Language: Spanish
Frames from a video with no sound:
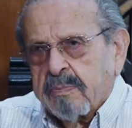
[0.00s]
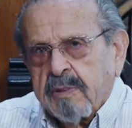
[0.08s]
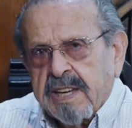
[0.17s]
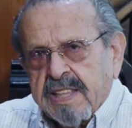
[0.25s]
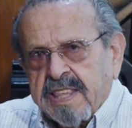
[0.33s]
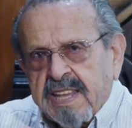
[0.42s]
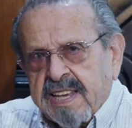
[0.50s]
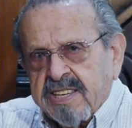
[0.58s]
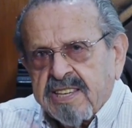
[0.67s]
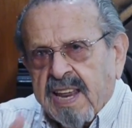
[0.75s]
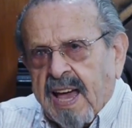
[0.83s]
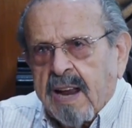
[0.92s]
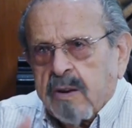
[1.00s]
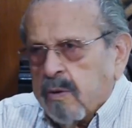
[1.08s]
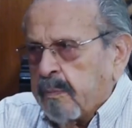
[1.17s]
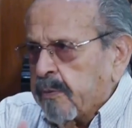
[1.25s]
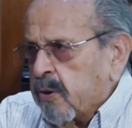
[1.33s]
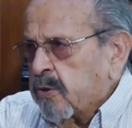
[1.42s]
porque tiene que hacer
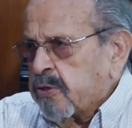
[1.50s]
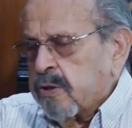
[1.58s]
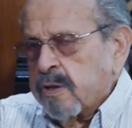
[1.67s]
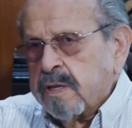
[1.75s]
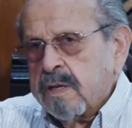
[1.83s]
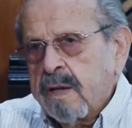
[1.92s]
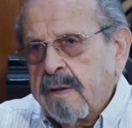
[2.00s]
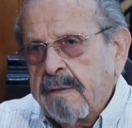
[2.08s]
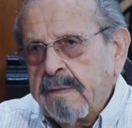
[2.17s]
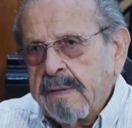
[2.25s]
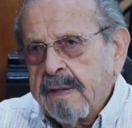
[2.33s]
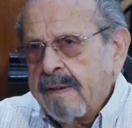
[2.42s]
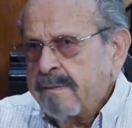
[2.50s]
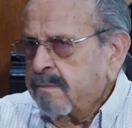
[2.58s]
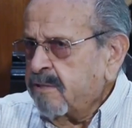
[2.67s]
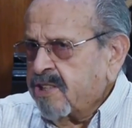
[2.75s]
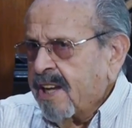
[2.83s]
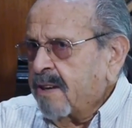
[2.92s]
algo por otros,
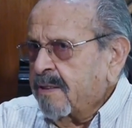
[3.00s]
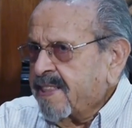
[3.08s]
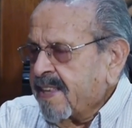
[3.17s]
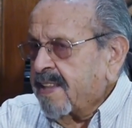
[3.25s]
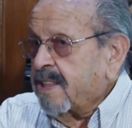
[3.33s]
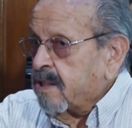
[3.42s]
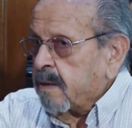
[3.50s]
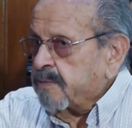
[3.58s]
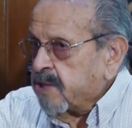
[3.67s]
ya no está dentro del